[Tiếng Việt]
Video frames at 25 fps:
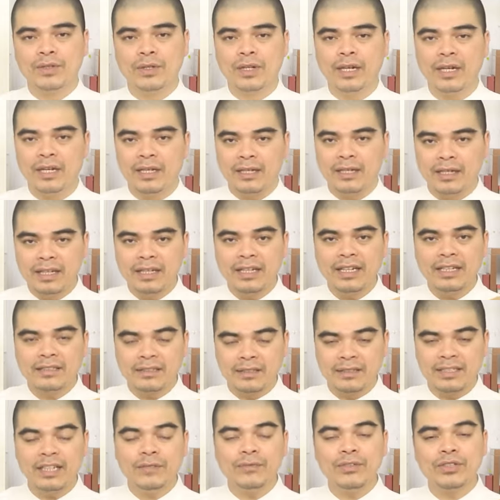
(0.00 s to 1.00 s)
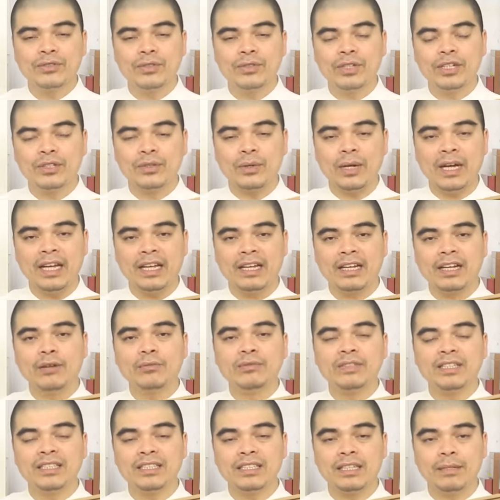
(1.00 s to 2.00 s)
Đó. Liên hệ trực tiếp với số điện thoại
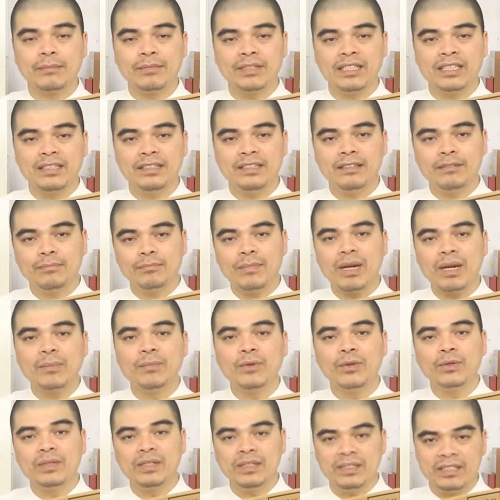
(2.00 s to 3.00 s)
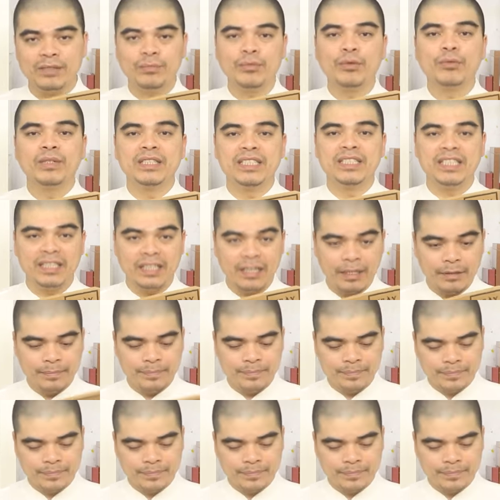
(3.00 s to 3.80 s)
0989 34 9119 nhé.